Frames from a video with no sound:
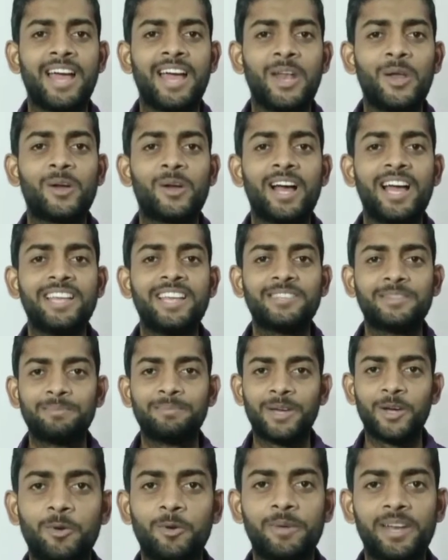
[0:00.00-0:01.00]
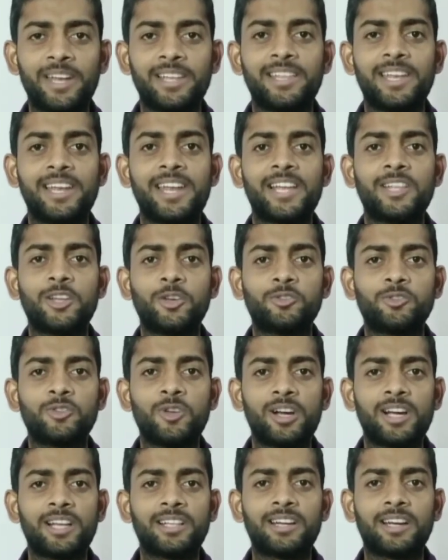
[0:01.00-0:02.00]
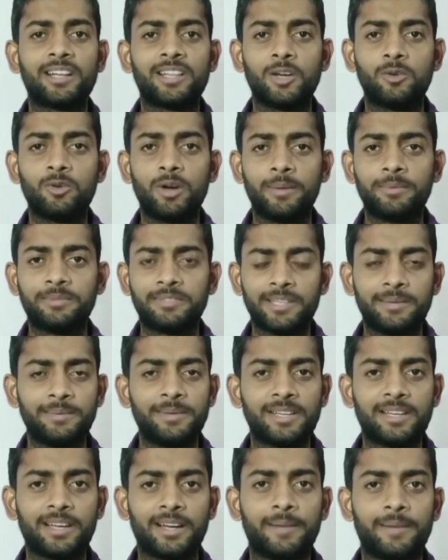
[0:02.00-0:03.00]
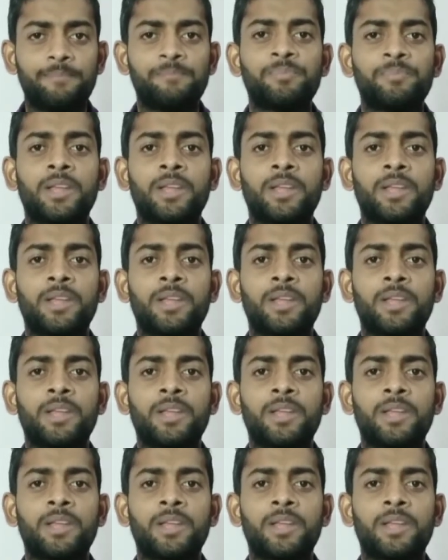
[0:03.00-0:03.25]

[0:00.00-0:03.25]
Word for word: हेलो गाइस मैं हूं वीरेंद्र यादव स्वागत करता हूं आप सभी का